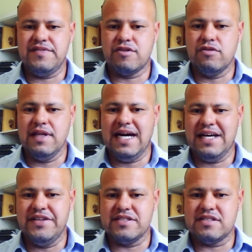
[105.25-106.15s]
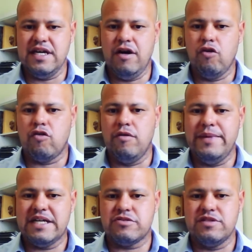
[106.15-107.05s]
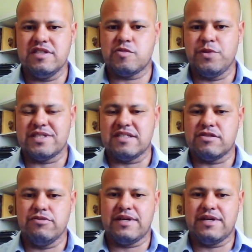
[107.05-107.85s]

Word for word: vinculadas né, ao comércio de exportação